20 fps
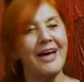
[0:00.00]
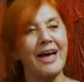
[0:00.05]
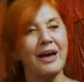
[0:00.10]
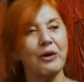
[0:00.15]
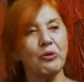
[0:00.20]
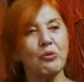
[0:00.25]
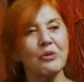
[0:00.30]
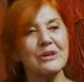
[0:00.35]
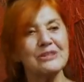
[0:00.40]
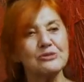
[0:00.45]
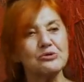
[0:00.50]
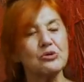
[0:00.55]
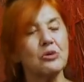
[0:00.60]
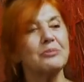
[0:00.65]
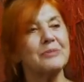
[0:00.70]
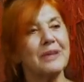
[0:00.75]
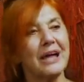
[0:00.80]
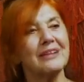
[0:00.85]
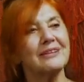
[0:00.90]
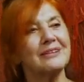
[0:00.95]
e questo
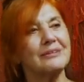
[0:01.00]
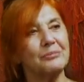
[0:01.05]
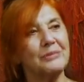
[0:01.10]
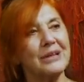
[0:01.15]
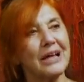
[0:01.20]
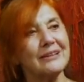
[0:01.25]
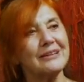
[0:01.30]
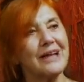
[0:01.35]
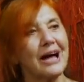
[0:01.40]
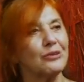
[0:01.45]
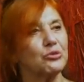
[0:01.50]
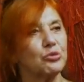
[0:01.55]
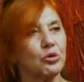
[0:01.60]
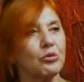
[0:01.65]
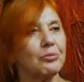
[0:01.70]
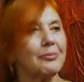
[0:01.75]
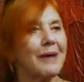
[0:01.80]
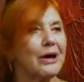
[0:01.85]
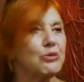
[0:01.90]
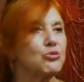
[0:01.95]
mi ha, mi ha dato
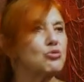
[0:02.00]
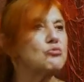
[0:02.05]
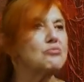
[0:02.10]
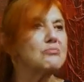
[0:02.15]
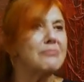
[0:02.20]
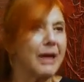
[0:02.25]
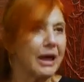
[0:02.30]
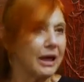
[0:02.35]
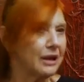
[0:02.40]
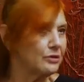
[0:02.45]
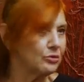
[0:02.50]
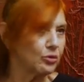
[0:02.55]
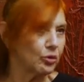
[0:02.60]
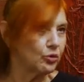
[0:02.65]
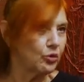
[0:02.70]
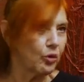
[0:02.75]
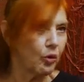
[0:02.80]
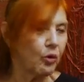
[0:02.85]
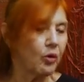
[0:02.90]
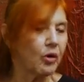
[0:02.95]
ormai un
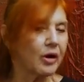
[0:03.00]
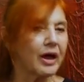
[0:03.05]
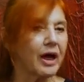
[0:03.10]
metodo